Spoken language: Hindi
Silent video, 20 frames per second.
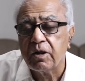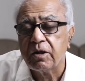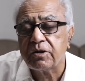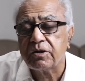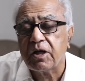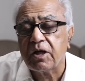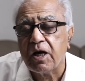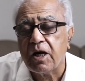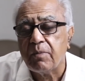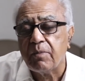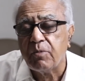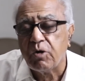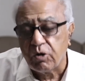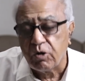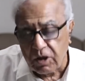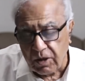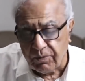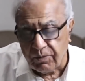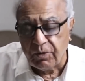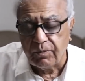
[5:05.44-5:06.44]
इसका
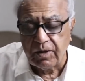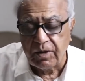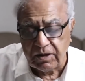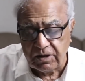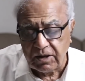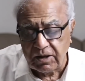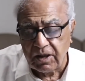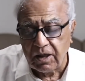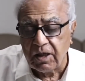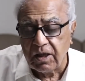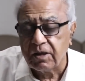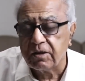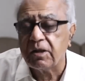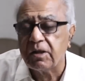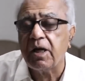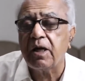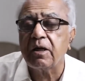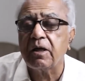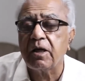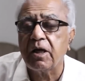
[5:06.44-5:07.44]
मौका भी मिल जाएगा
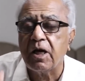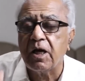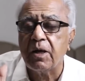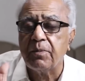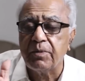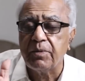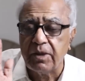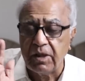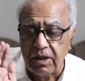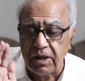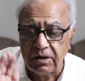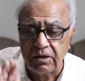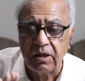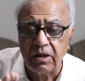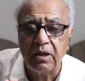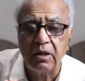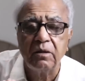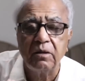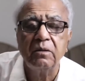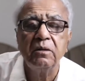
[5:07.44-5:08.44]
ताकि आप
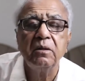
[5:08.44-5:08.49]
अलहदा